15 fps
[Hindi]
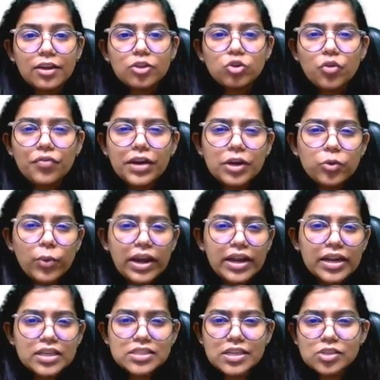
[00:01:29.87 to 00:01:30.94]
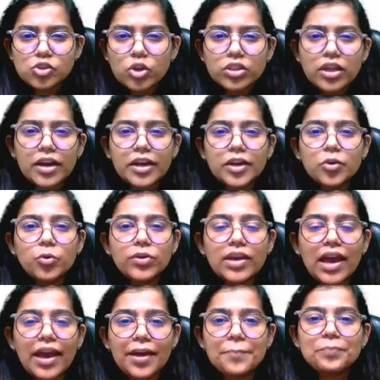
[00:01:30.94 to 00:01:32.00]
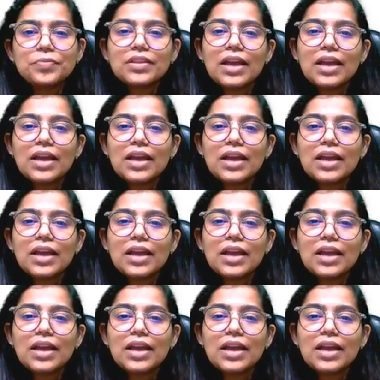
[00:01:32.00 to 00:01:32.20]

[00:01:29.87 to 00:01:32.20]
तो फिर 26 और 32 क्या है